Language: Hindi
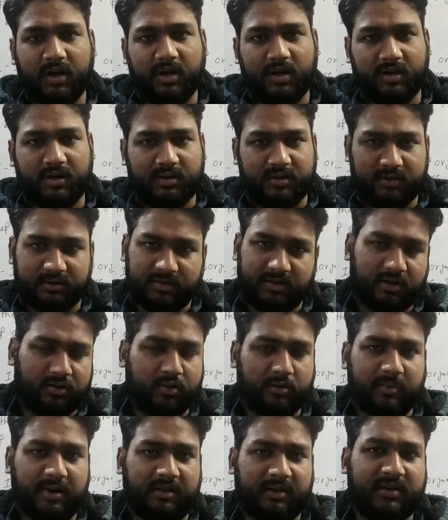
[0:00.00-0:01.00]
आ,
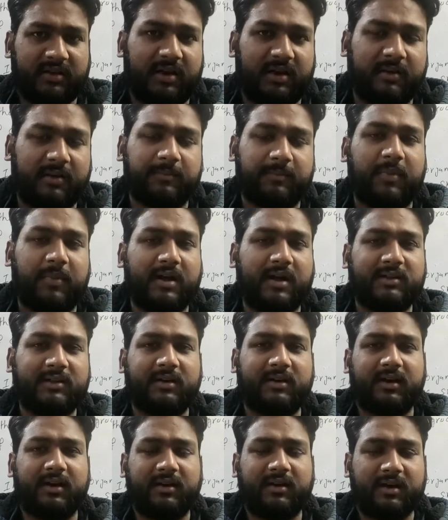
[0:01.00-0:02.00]
देखो बात क्या है बात
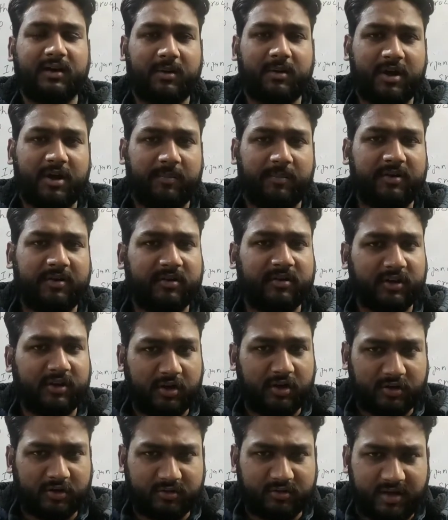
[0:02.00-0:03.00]
यह है कि हमारे पास
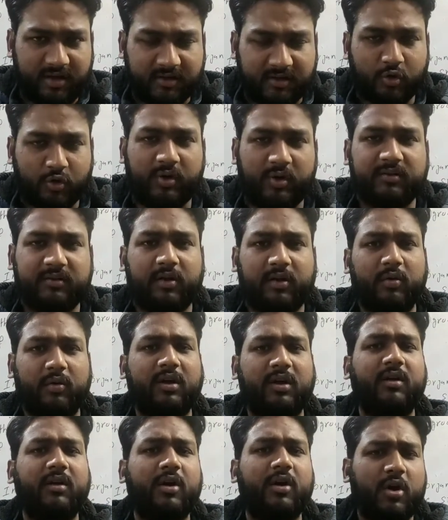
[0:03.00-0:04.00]
एक एक
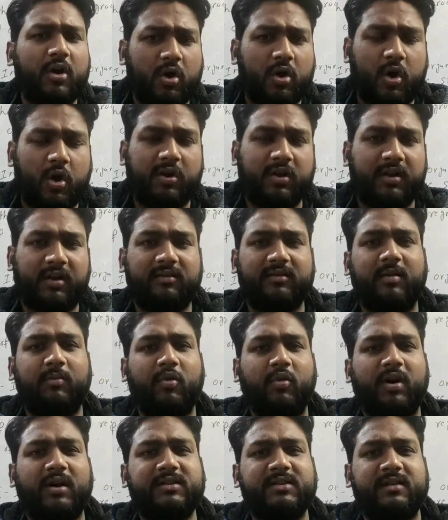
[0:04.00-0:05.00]
यूनिसेलुलर ऑर्गेनिज्म
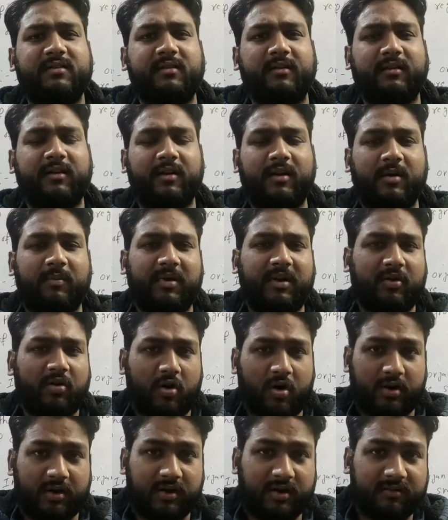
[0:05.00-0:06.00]
होगा जैसे कि हम एक
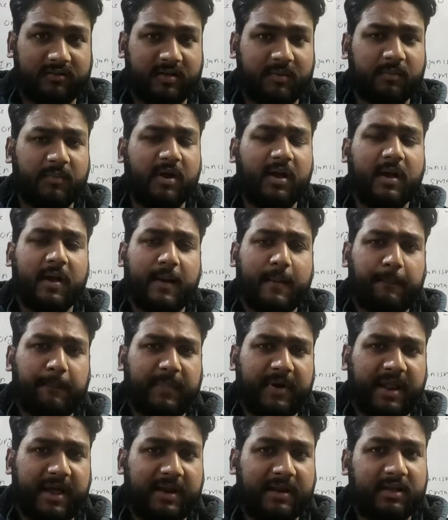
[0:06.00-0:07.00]
ऑर्गेनिज्म
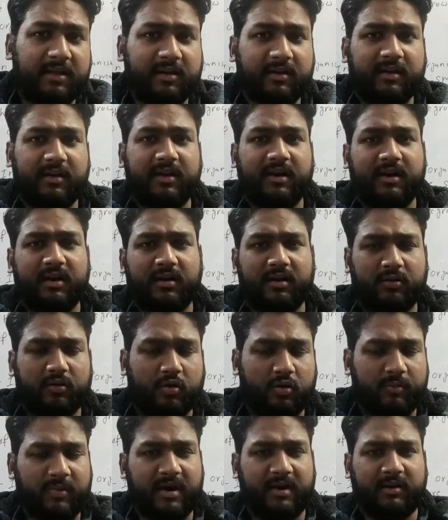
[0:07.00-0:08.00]
प्लेनेरिया
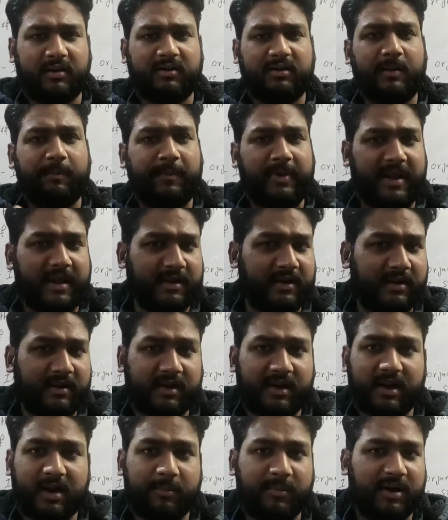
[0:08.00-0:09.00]
को मान लेते हैं
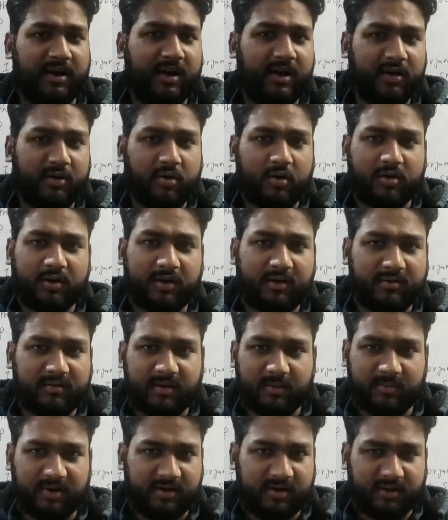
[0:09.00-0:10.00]
प्लेनेरिया हमारा एक
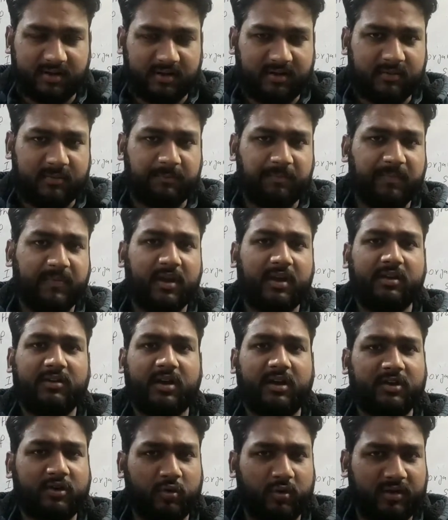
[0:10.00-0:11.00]
ऑर्गेनिज्म है ठीक है
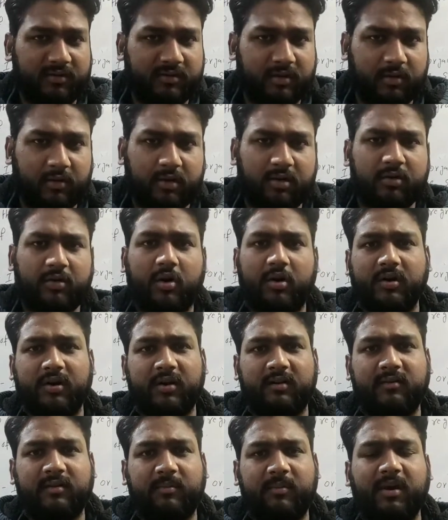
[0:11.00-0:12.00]
ये यूनिसेलुलर
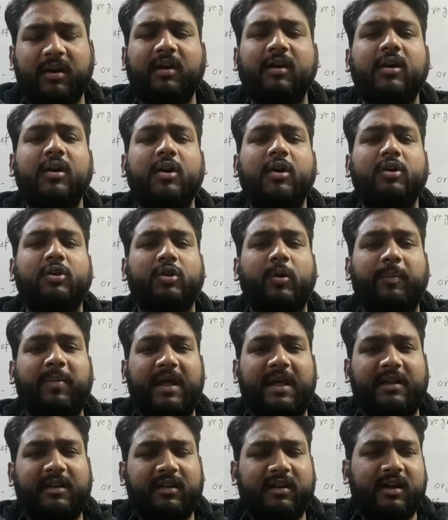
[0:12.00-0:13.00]
ऑर्गेनिज्म है तो
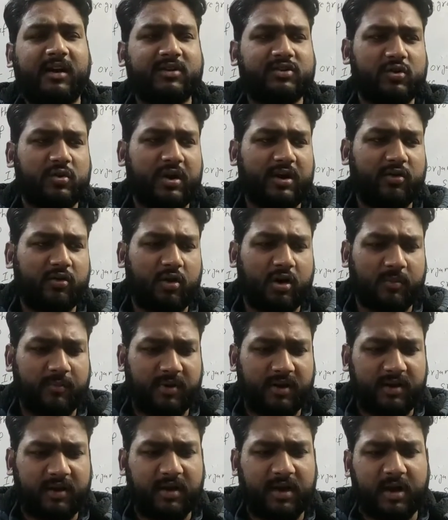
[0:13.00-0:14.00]
प्लेनेरिया जो है
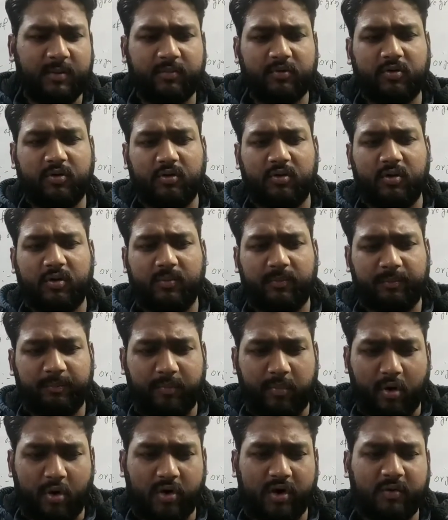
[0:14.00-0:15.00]
नॉर्मली आपको
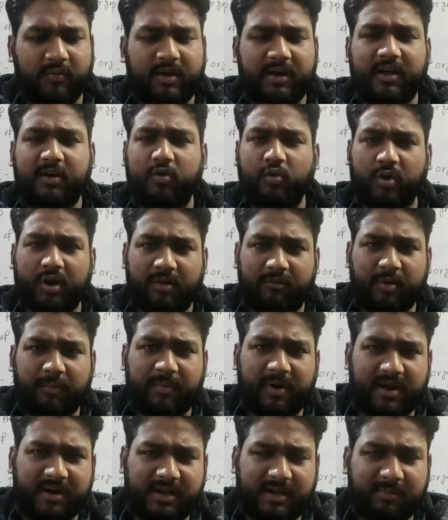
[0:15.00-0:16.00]
पौंड वाले रुके हुए
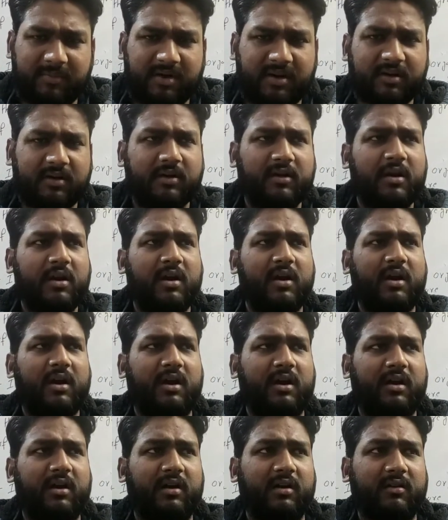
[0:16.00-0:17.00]
पानी में आ,
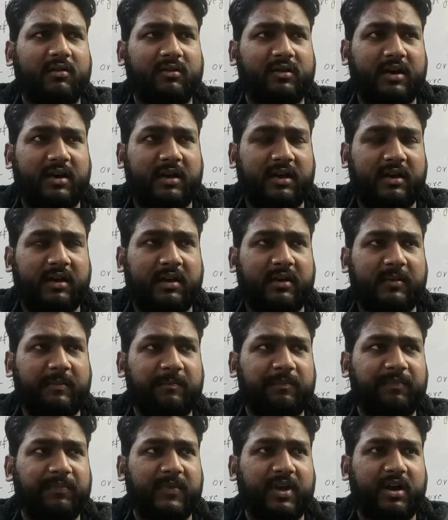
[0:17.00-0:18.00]
कहीं
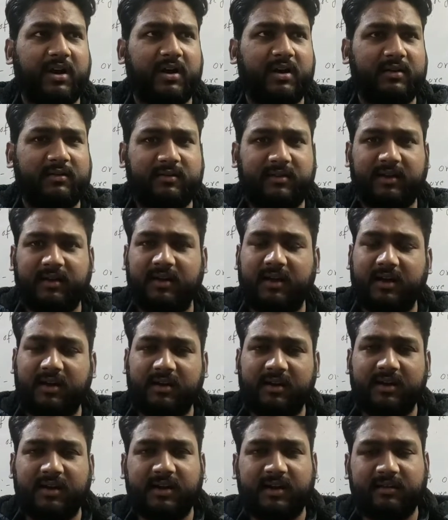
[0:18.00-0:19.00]
आ, सीला
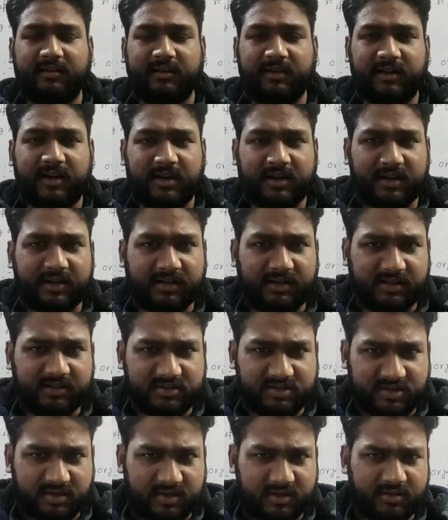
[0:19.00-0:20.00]
गीली सीला के
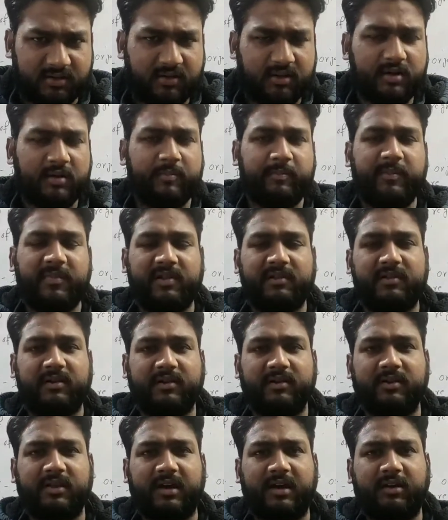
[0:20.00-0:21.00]
नीचे मिल
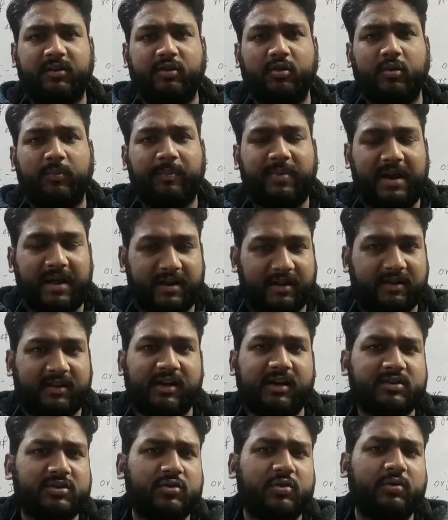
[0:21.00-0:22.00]
सकता है तो
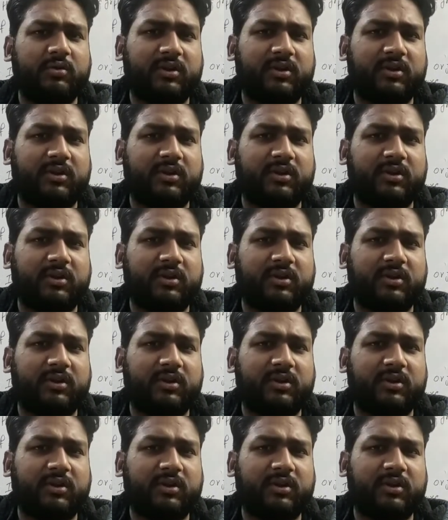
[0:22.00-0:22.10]
प्लेनेरिया जो